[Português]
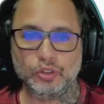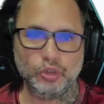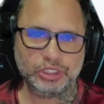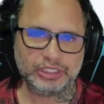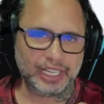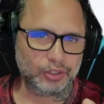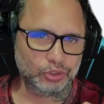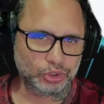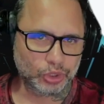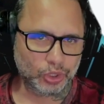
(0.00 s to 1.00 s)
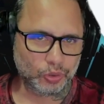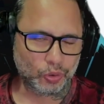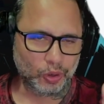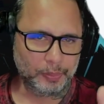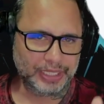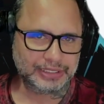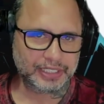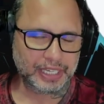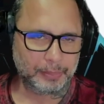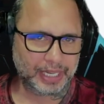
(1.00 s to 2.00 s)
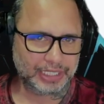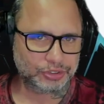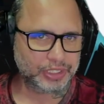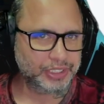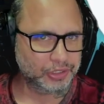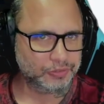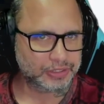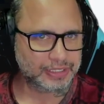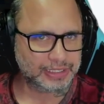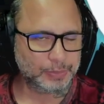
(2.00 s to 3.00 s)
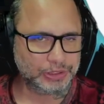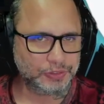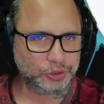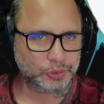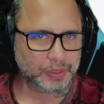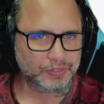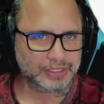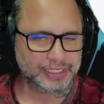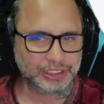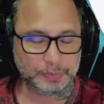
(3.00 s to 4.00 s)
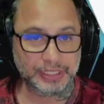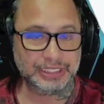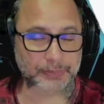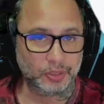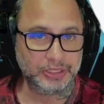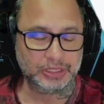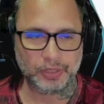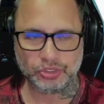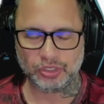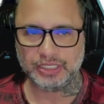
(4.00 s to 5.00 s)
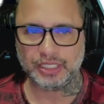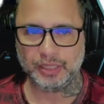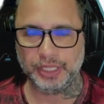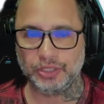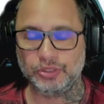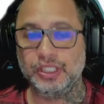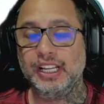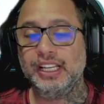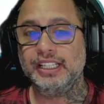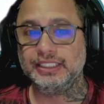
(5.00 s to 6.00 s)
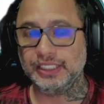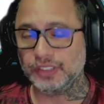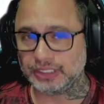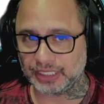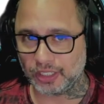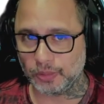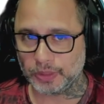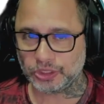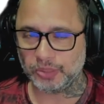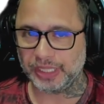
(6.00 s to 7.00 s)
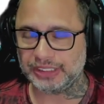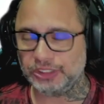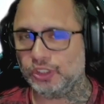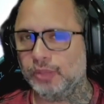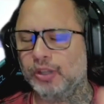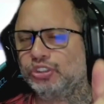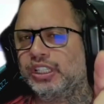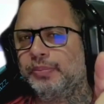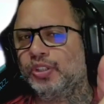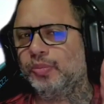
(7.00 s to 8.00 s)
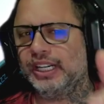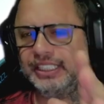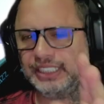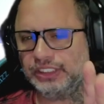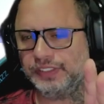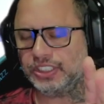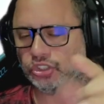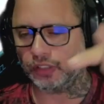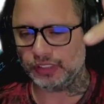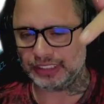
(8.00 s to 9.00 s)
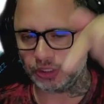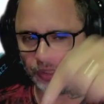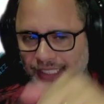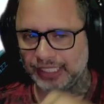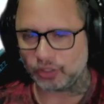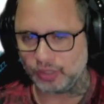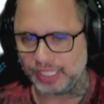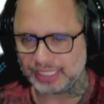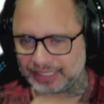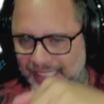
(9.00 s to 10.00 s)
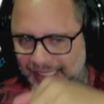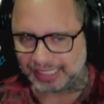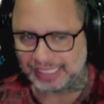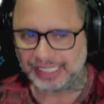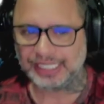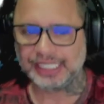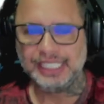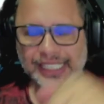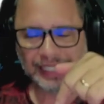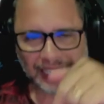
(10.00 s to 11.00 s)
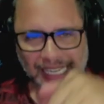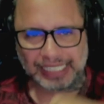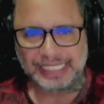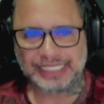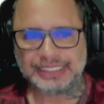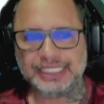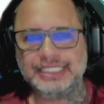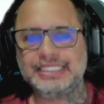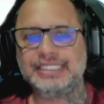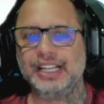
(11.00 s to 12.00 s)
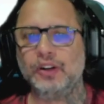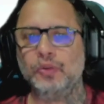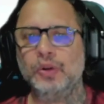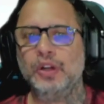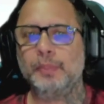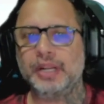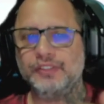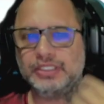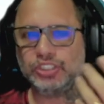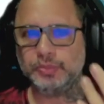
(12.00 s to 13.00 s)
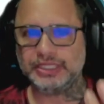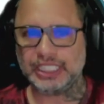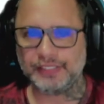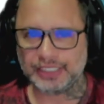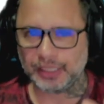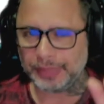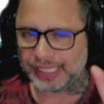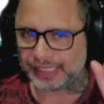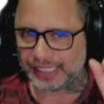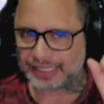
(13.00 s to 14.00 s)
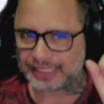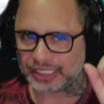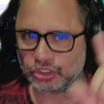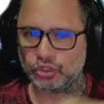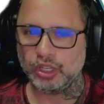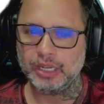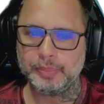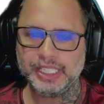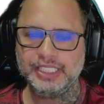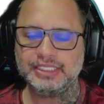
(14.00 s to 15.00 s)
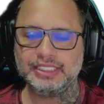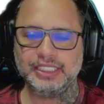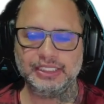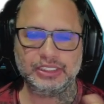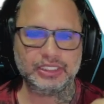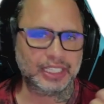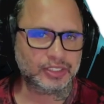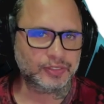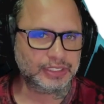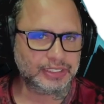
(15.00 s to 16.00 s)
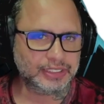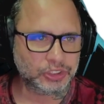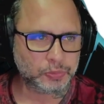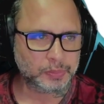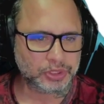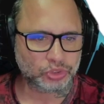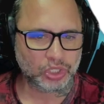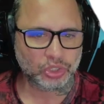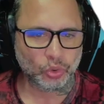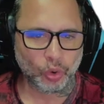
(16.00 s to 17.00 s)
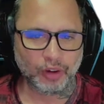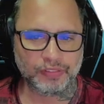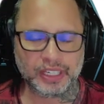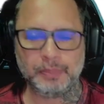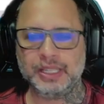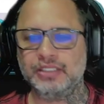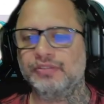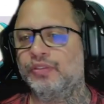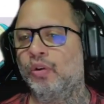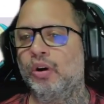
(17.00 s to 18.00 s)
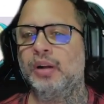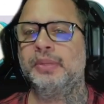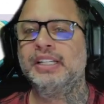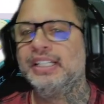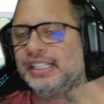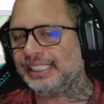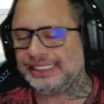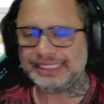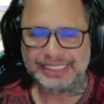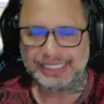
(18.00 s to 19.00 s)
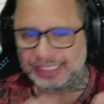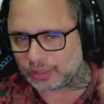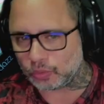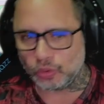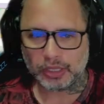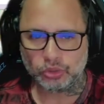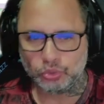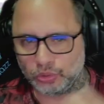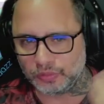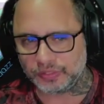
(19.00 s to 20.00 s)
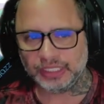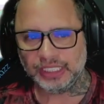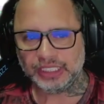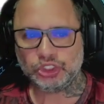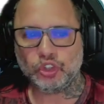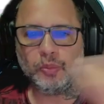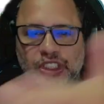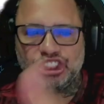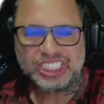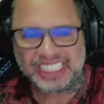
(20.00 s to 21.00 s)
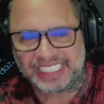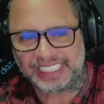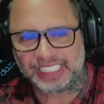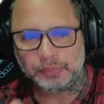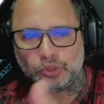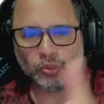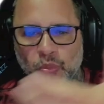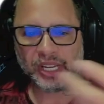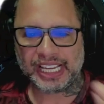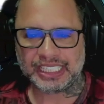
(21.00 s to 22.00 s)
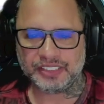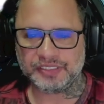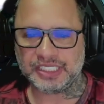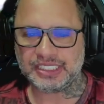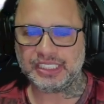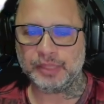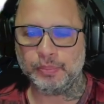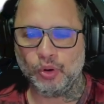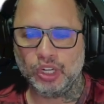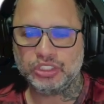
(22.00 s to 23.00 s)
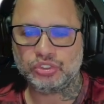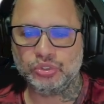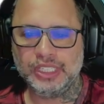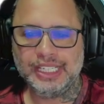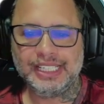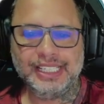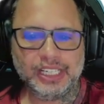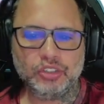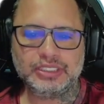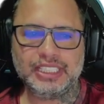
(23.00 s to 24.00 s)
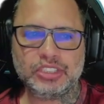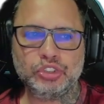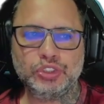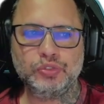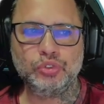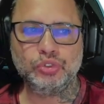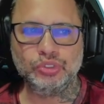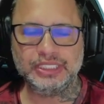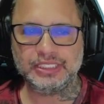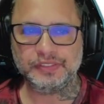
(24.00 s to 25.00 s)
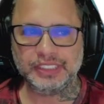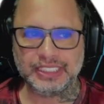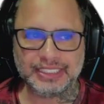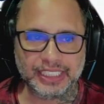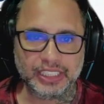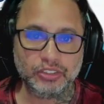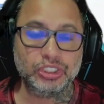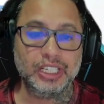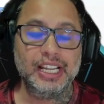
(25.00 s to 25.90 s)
Gostaram do jogo? Comente aqui abaixo, hein, que eu vou trazer mais vídeos para vocês, principalmente após o lançamento. E se você ainda não possui o exchange global de criptomoedas, adivinha só, vou deixar o link da Conex aqui na descrição para você observar também que tem essa zona para iniciantes, caso você seja uma pessoa nova na plataforma e sinta alguma dúvida de como adquirir criptomoeda, fazer depósito, negociações futuras e financeiros,